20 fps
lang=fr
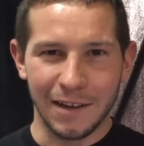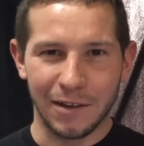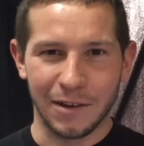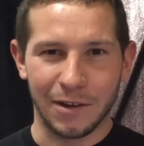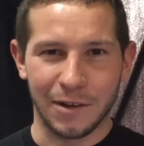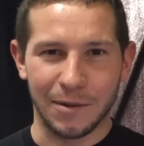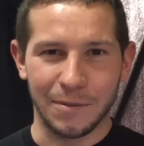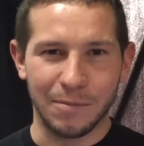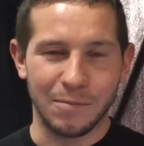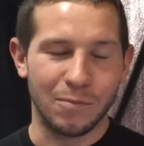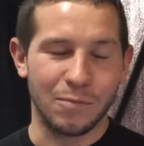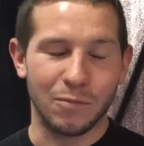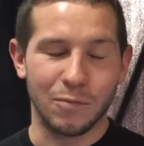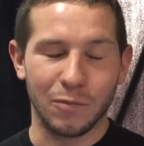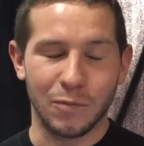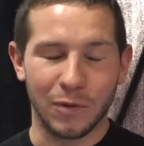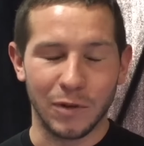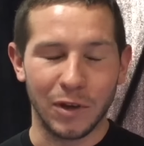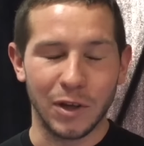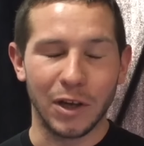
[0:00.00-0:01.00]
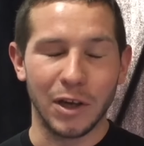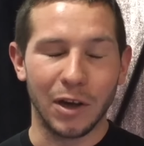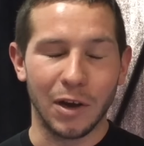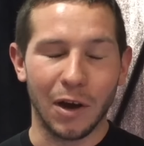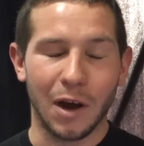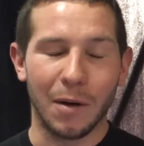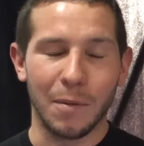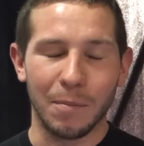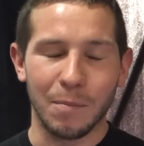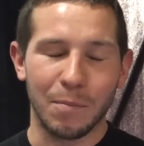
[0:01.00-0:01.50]
Euh, et
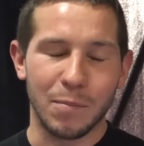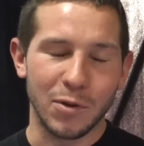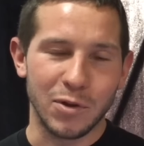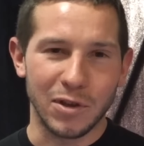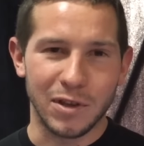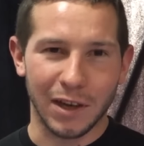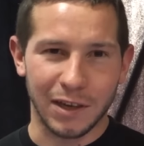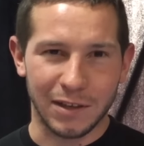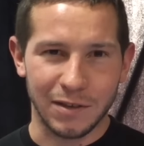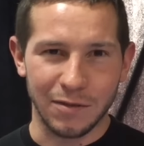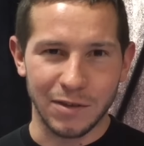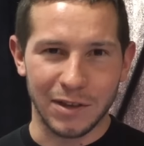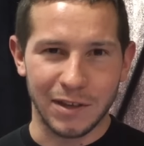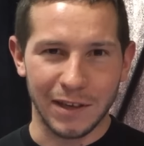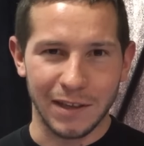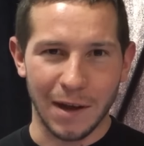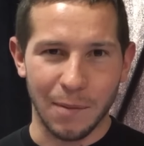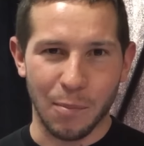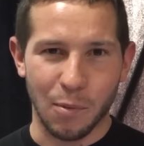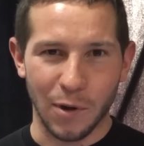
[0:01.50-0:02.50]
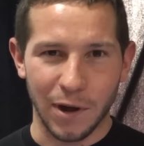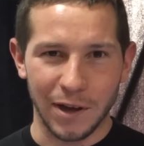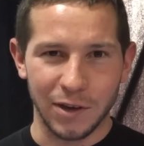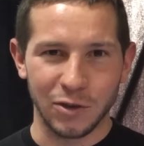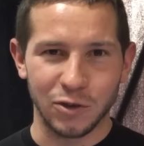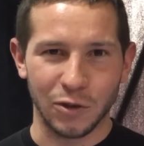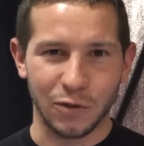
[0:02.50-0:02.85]
en petite activité d'appoint,